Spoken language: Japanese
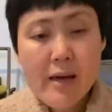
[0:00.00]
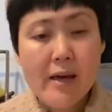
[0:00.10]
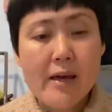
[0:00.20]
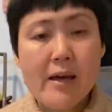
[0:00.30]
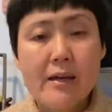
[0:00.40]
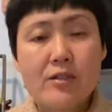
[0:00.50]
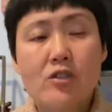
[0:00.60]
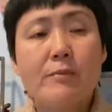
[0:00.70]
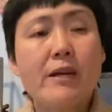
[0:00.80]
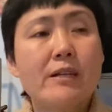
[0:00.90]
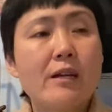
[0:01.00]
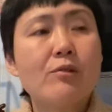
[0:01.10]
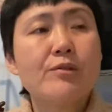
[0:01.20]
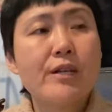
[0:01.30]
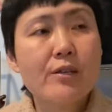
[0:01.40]
す、えー、べ、ての
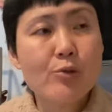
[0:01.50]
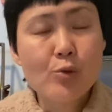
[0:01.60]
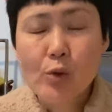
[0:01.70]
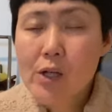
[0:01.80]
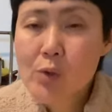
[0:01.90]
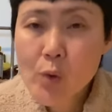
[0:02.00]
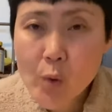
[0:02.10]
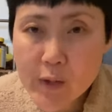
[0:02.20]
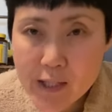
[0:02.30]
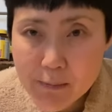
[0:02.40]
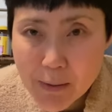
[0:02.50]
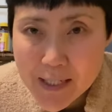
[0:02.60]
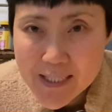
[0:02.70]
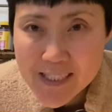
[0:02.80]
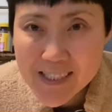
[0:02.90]
請求書が届きま
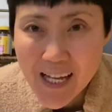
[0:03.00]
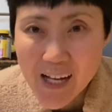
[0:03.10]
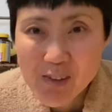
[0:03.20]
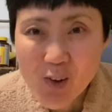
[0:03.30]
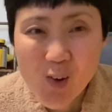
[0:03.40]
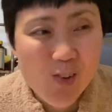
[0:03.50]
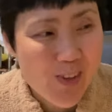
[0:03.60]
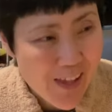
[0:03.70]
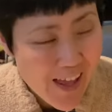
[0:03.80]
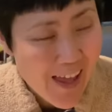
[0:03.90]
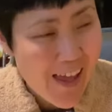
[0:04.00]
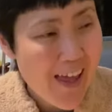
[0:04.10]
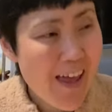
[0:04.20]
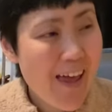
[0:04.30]
したので、